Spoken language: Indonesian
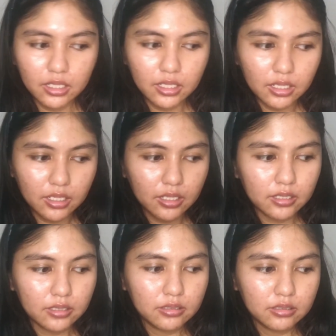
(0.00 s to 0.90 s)
uh,
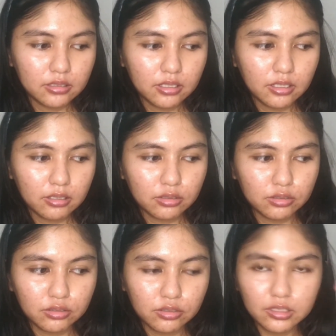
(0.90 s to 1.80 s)

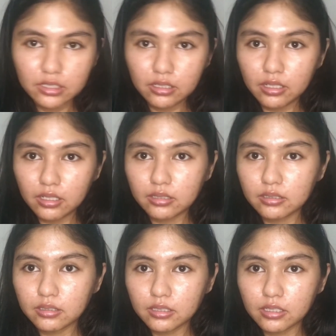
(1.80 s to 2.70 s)
tutorial
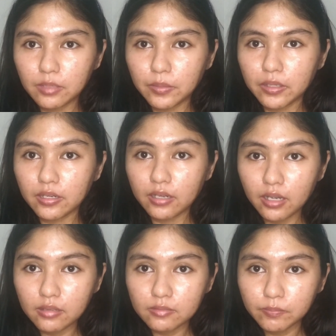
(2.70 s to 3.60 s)
Gimana
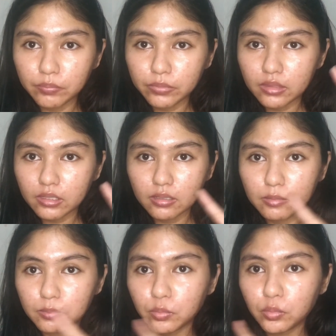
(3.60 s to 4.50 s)

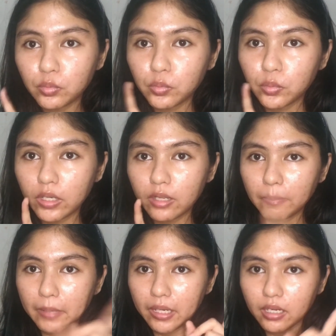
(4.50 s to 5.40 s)
buat
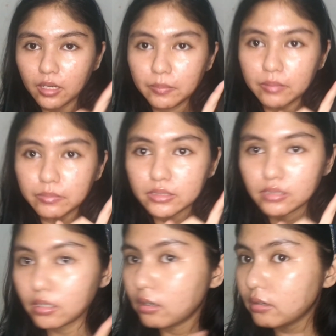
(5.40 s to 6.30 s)
makeup yang bisa
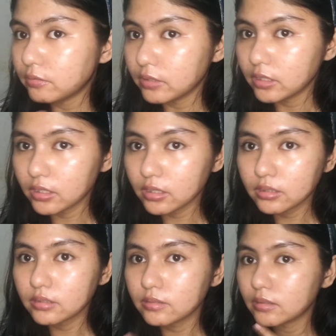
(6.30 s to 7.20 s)
cover
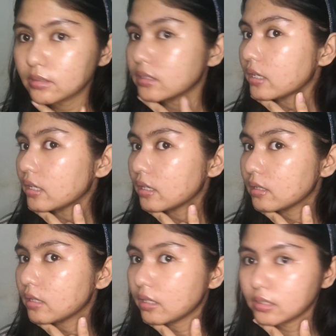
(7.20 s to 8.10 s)

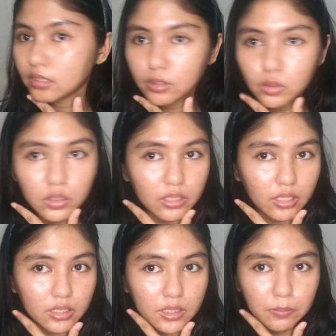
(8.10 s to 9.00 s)
di kulit
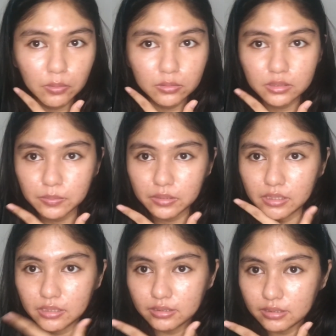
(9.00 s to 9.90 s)
acne prone seperti
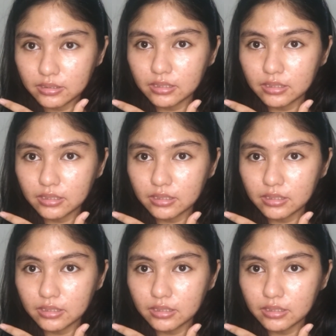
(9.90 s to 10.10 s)
ini